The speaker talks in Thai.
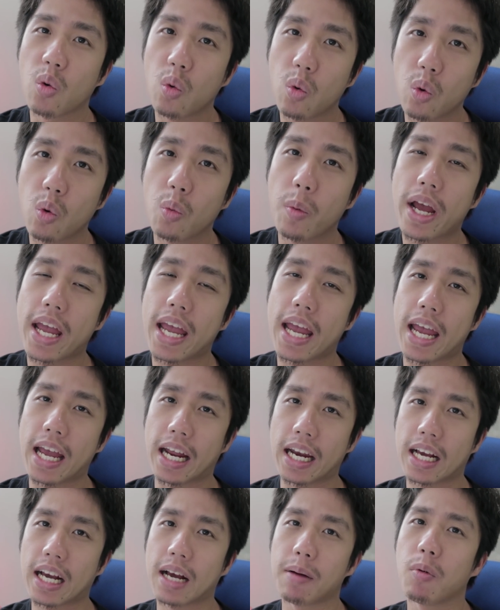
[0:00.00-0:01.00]
คู่พระเอ
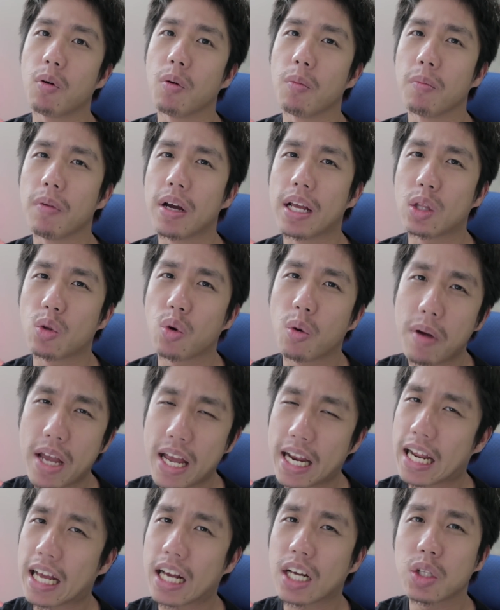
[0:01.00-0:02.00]
กนะครับผมไอตัวพ
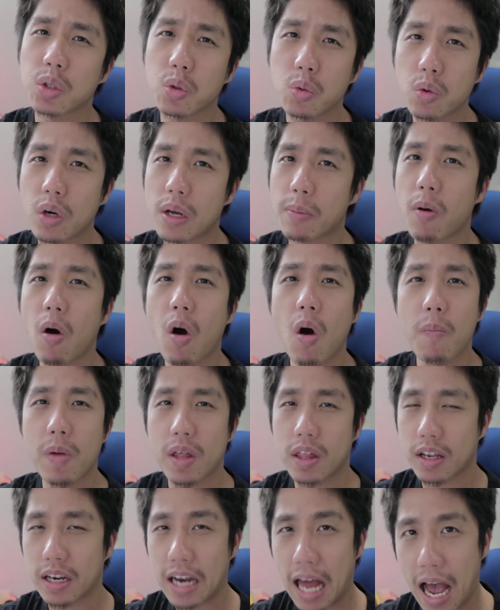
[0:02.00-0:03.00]
ระเอกเนี่ยก็สู้ไอพ่อป
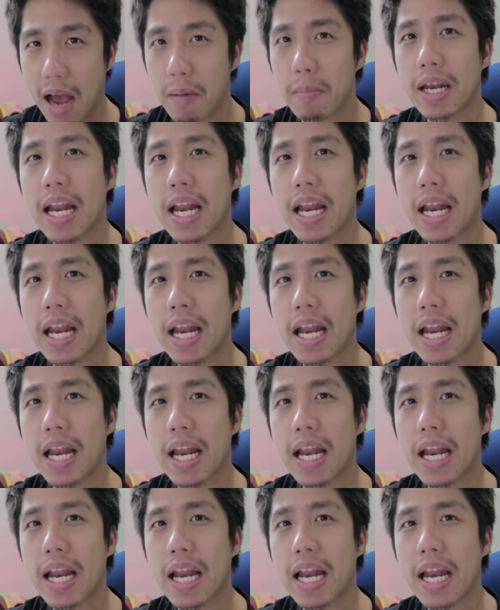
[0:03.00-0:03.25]
ริศนา